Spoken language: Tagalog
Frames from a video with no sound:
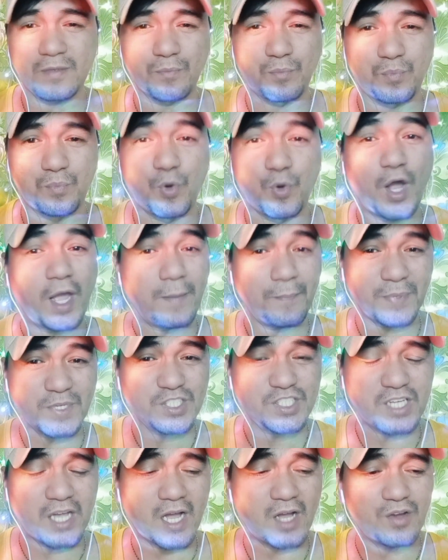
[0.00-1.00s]
buhay pa
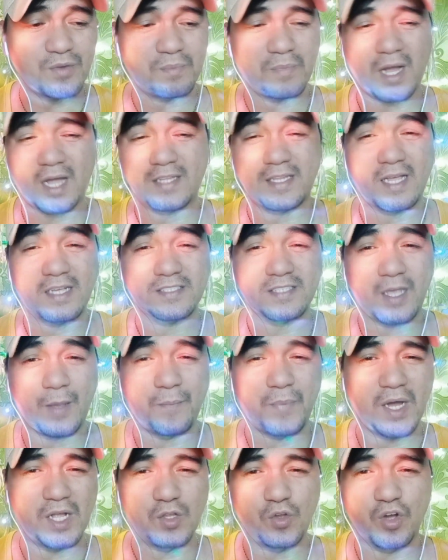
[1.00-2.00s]
siya or baka nasa
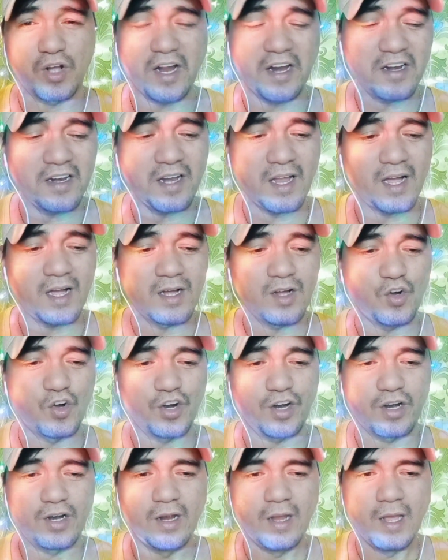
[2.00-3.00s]
ibang lugar lang or